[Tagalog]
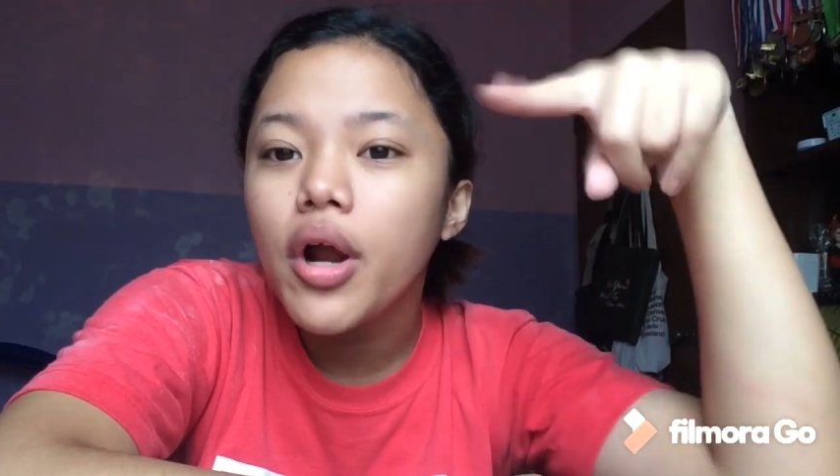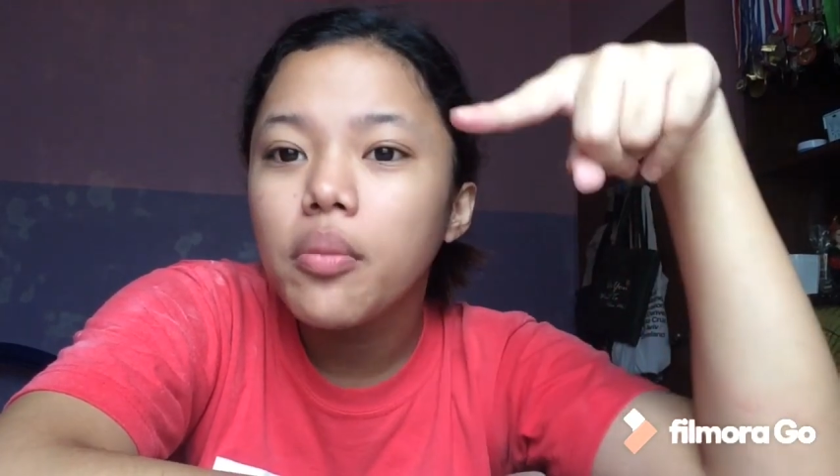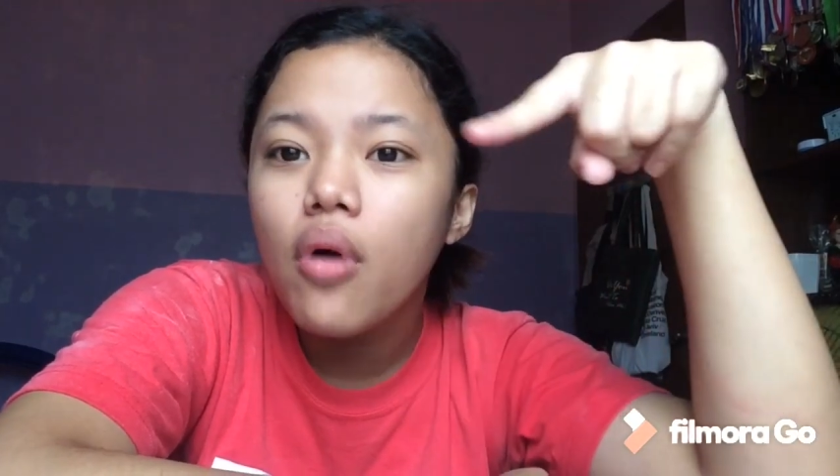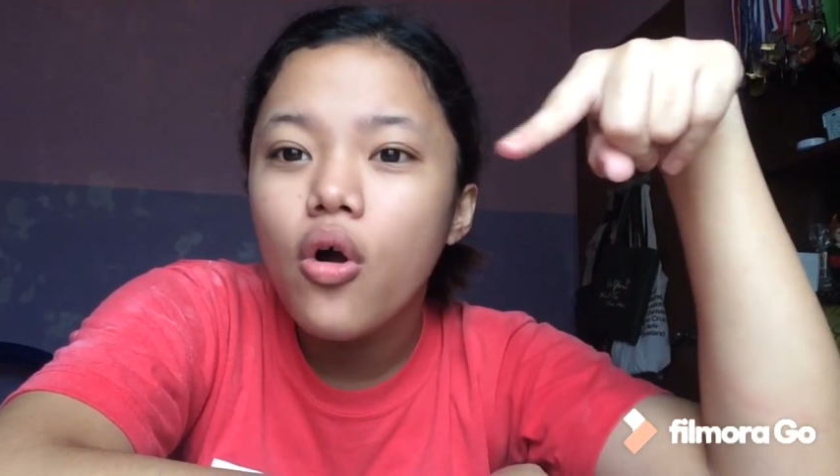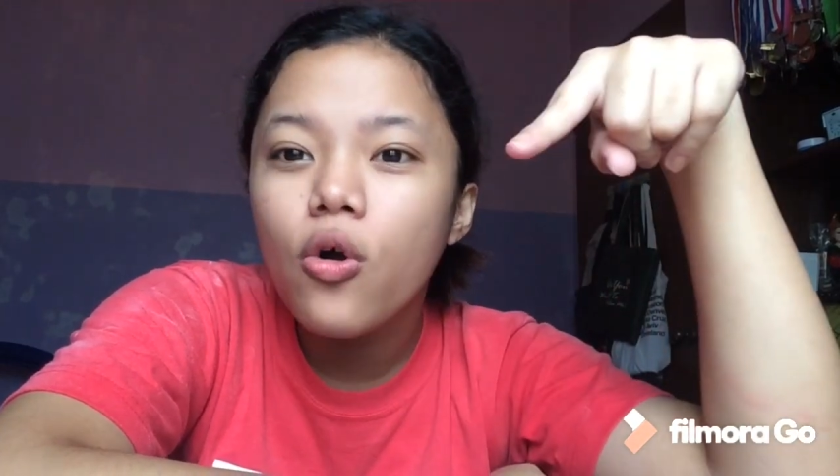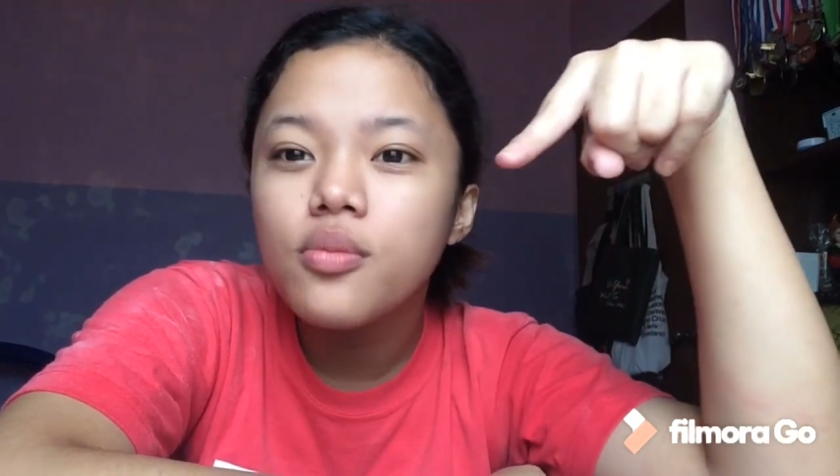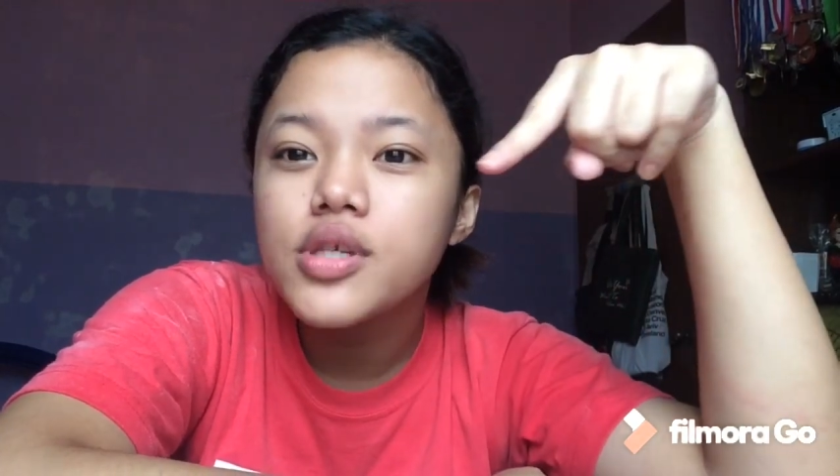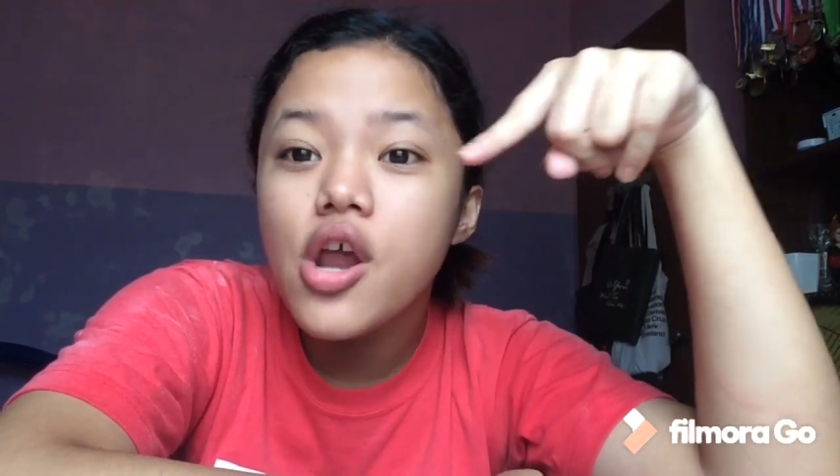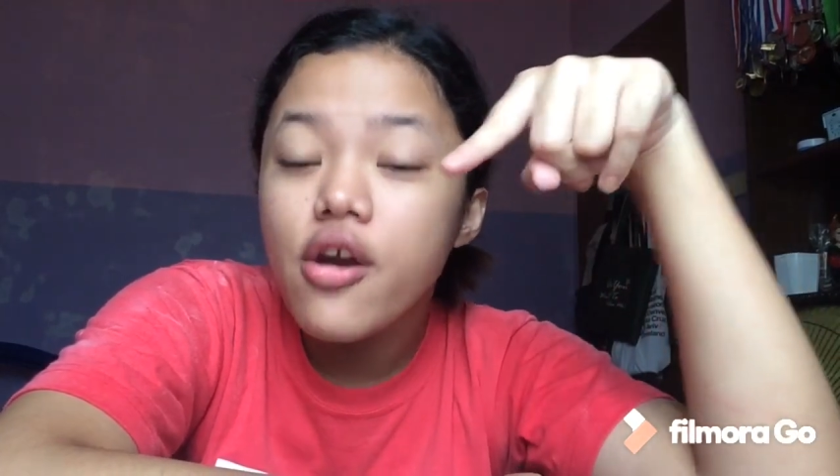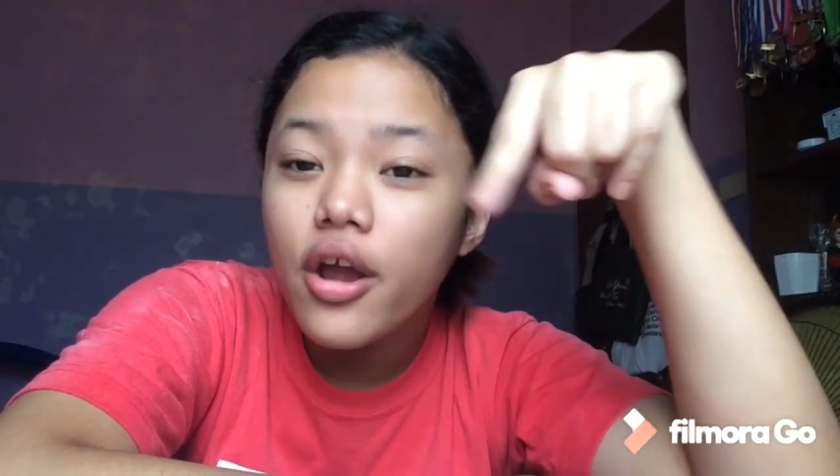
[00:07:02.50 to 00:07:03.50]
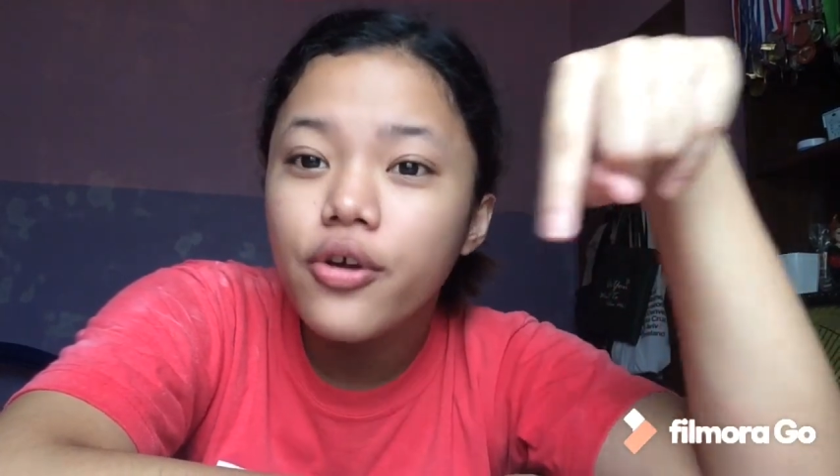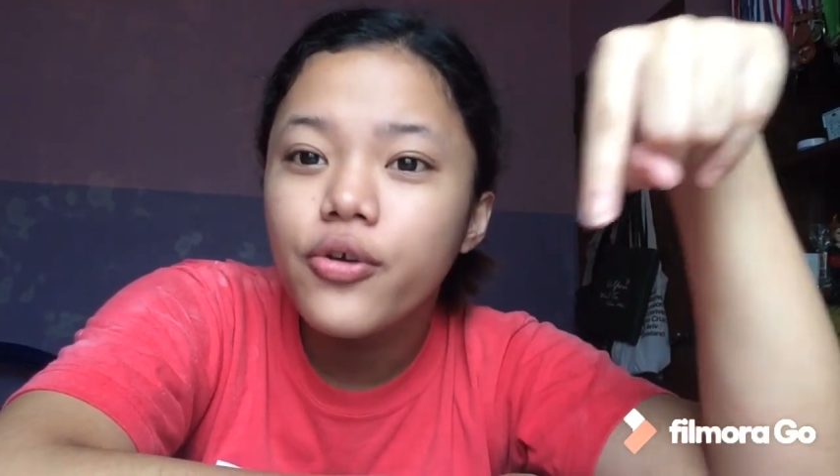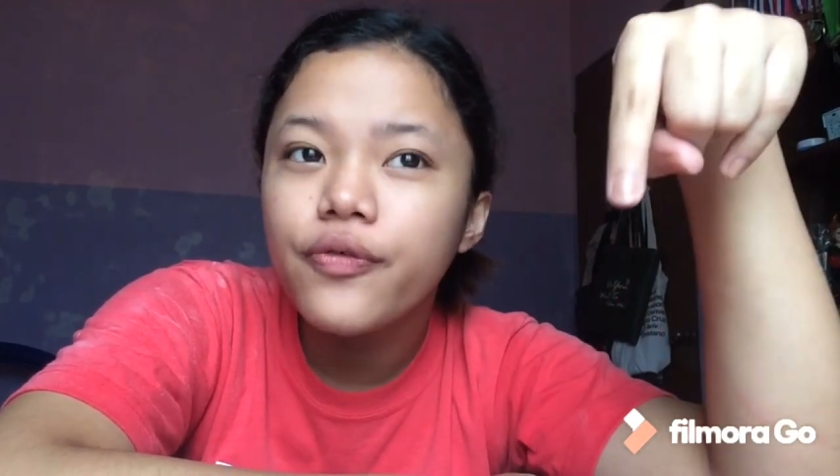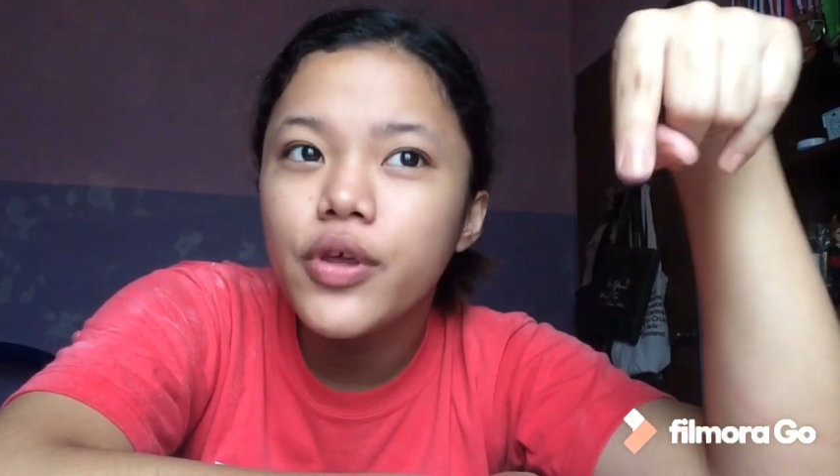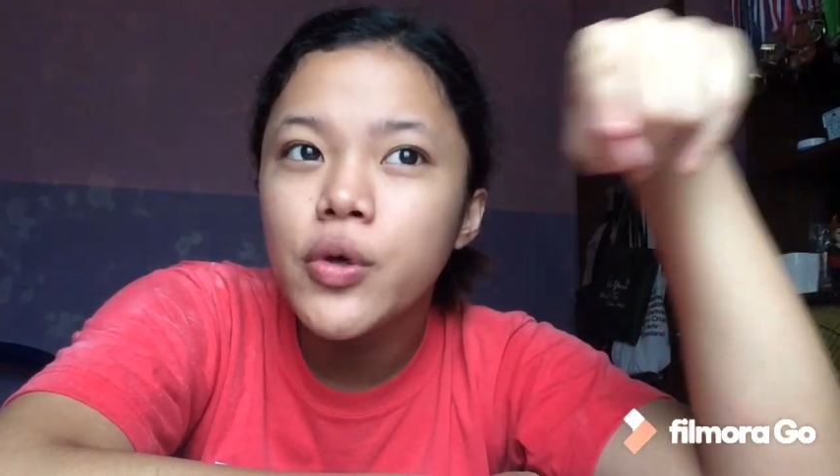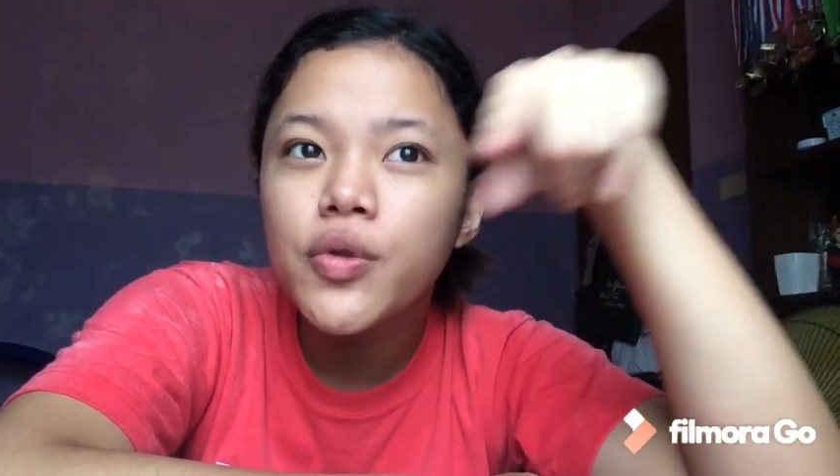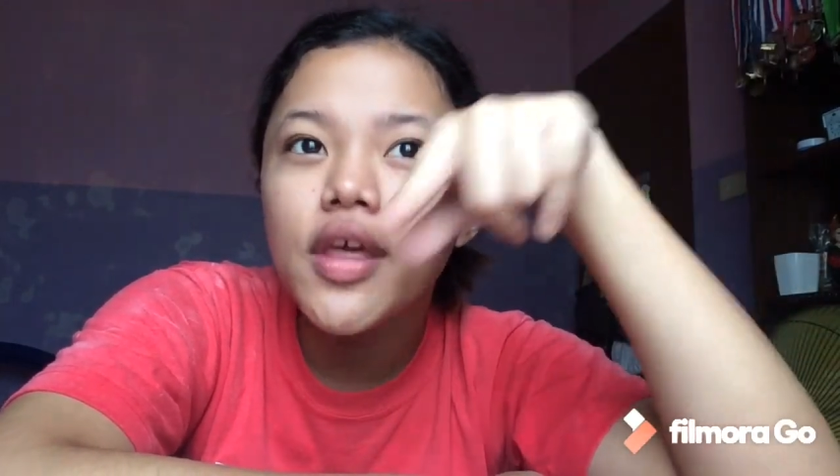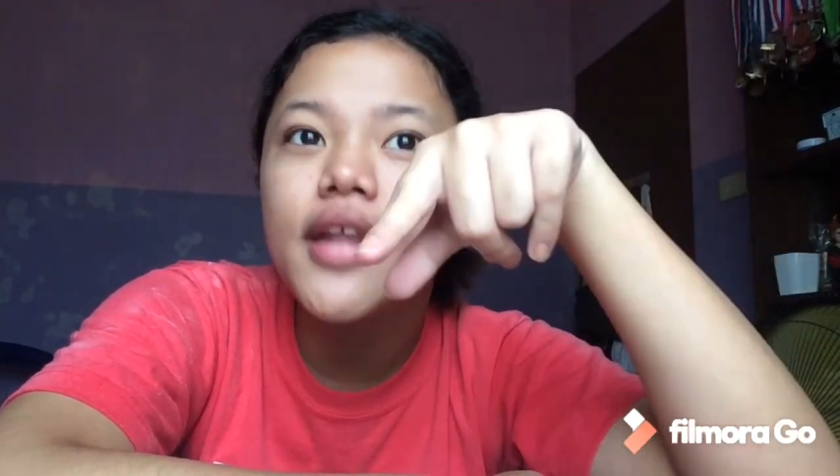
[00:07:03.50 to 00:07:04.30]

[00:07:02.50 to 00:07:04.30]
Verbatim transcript: Park Bogum's Record of Youth,